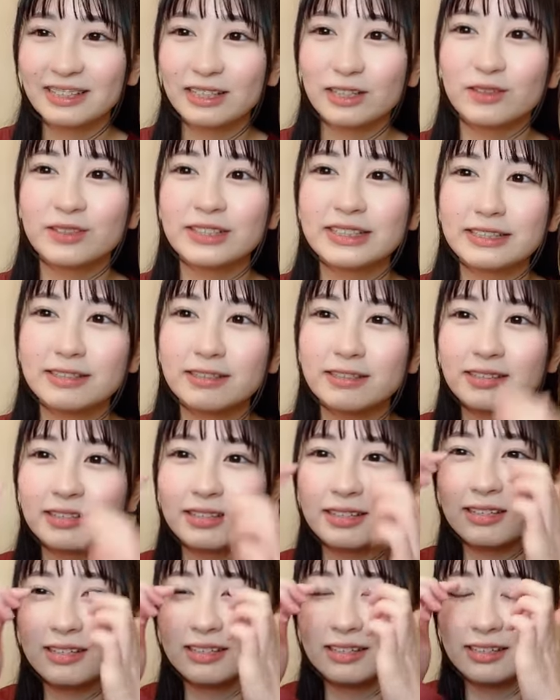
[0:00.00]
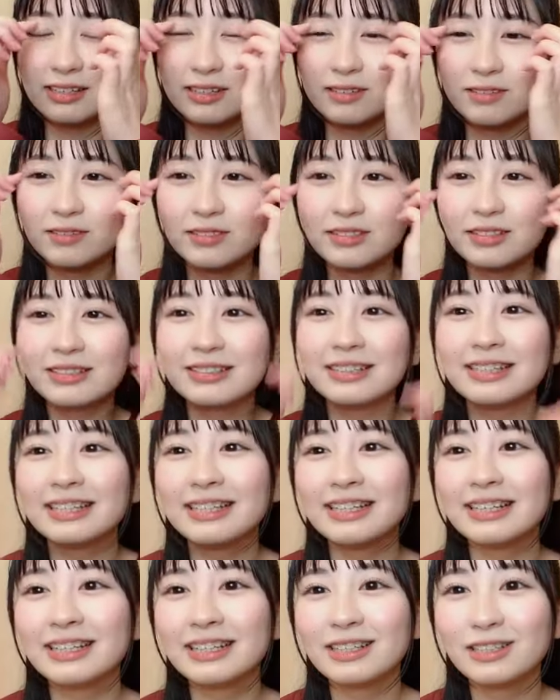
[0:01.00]
楽しかった本当
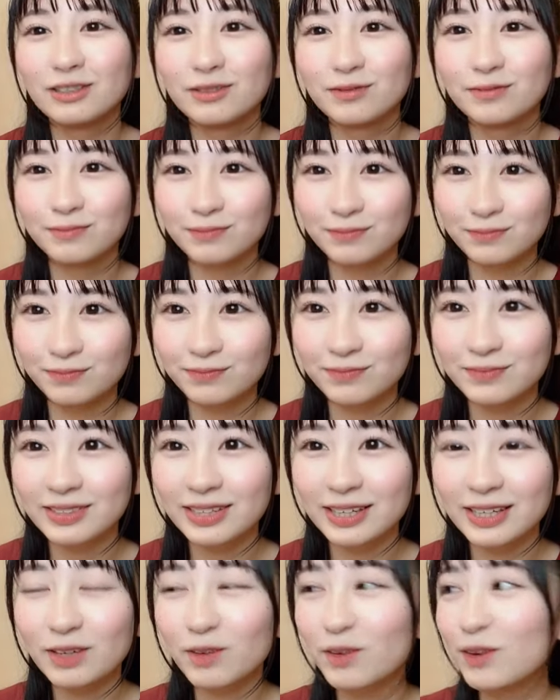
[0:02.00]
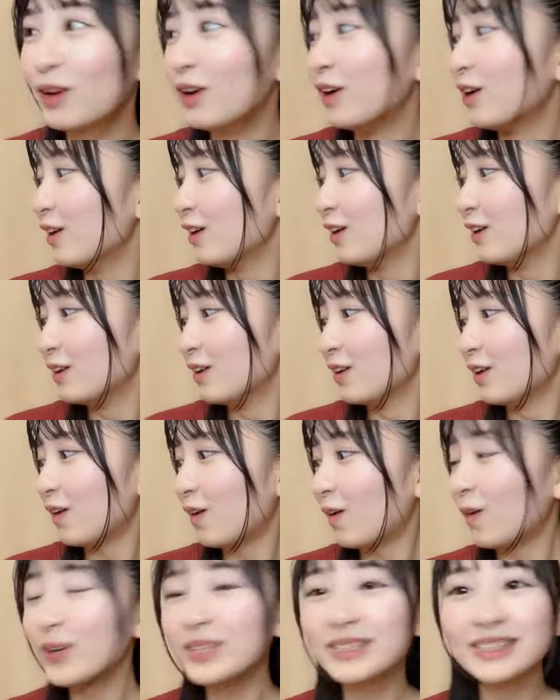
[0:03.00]
にお
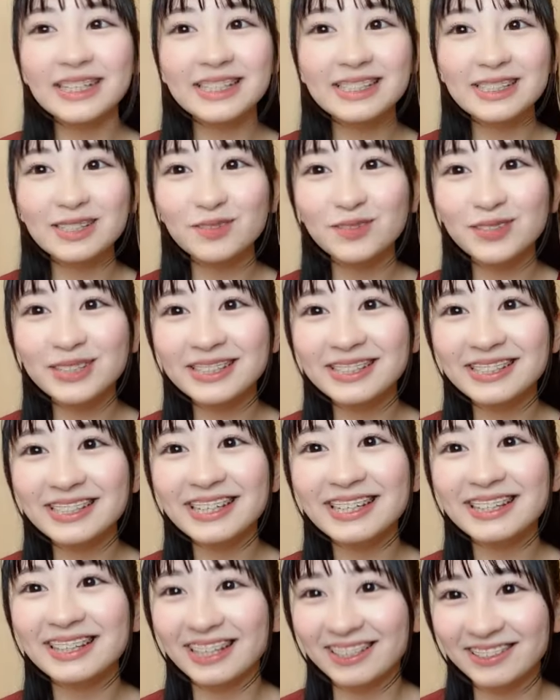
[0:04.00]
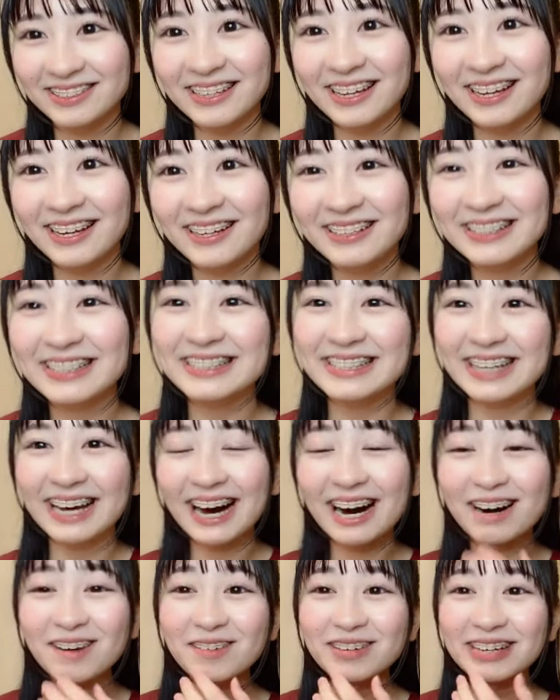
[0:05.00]
お久しぶりすぎたよね私
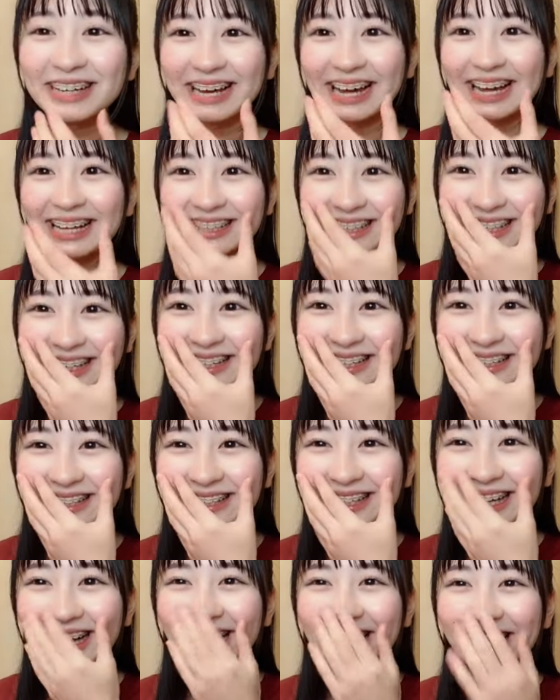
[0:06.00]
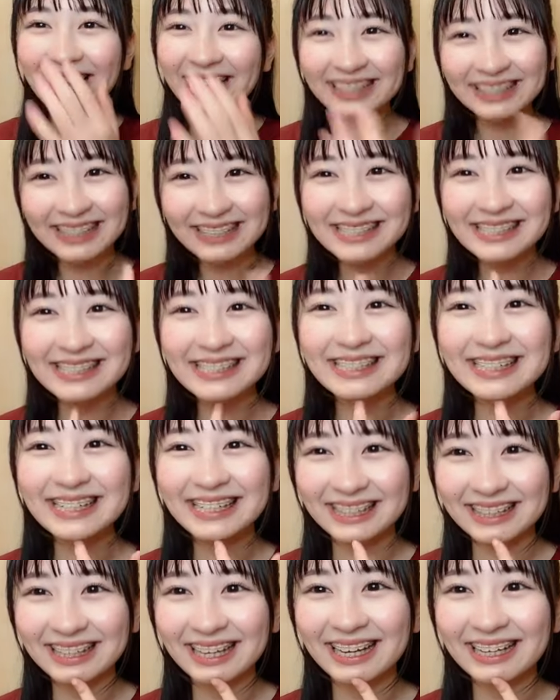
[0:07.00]
あまり下手下手す
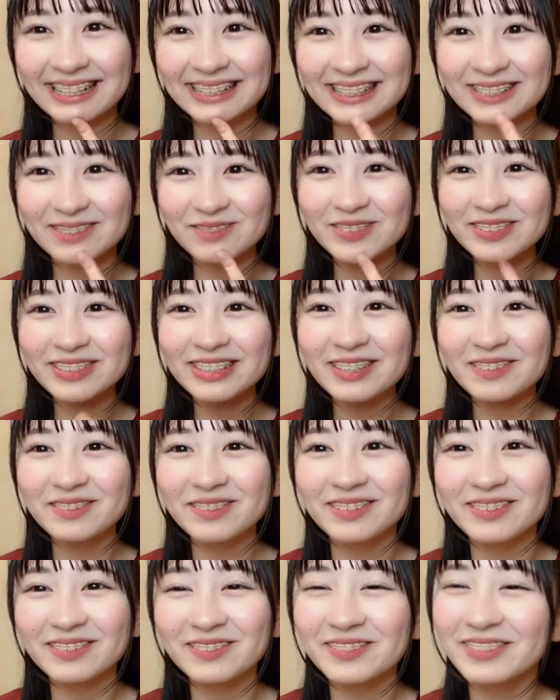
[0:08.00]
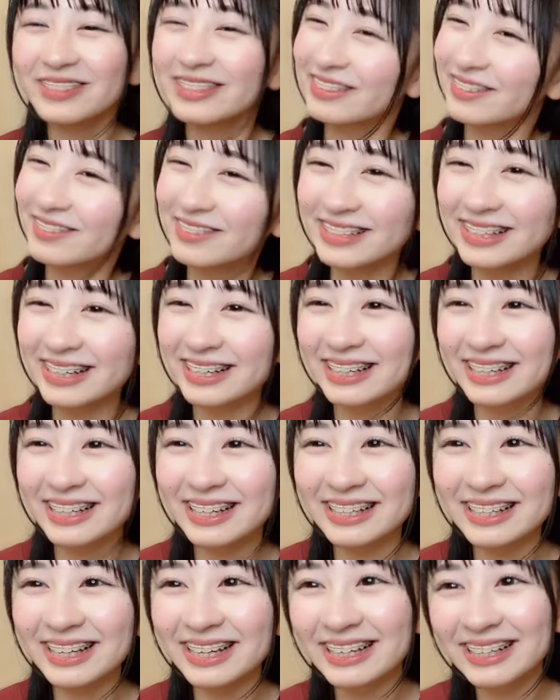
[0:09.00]
ぎて自分でももうどうにか
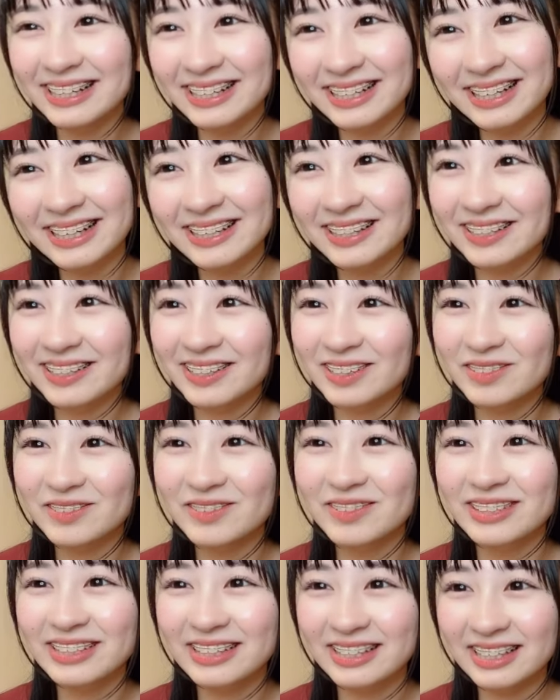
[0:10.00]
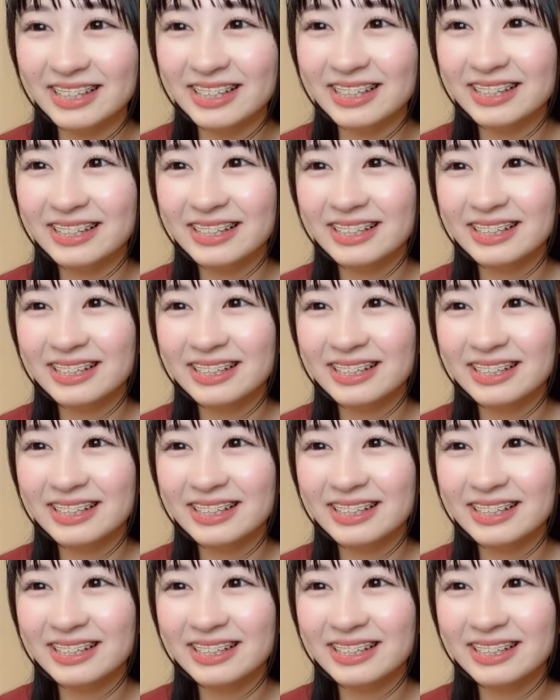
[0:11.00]
なんないかなとか思って